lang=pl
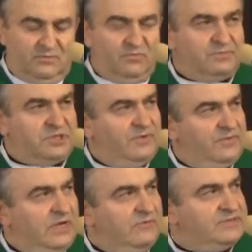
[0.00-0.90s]
bo
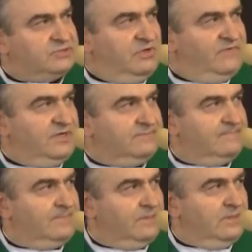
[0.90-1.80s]
przypominał nam słowa
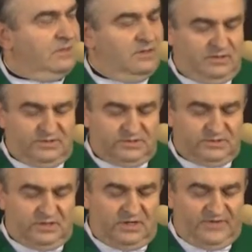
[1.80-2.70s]

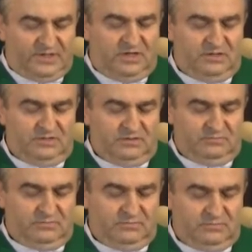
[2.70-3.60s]
z
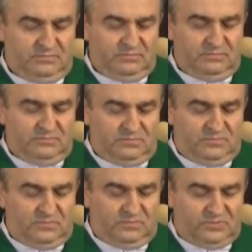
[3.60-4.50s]
Ewangelii.
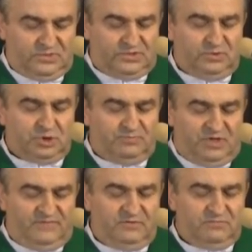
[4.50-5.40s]
Cóż
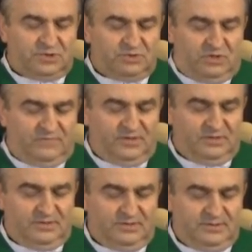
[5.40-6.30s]
bowiem człowiek
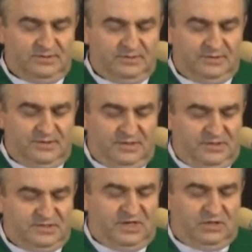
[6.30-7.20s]

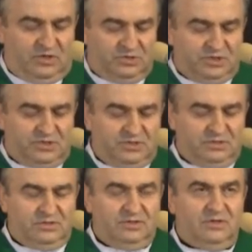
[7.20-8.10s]
za korzyść
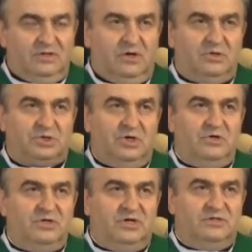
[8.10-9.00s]

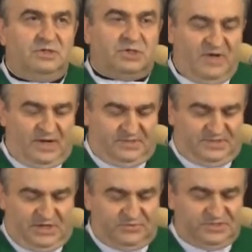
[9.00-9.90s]
osiągnie, gdy świat
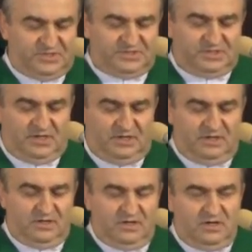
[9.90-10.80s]
cały zyska,
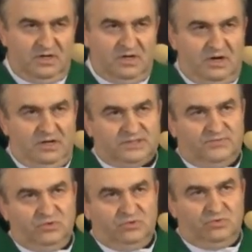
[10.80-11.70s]
a
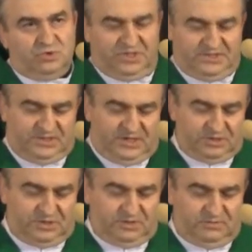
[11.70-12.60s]
swoją duszę straci?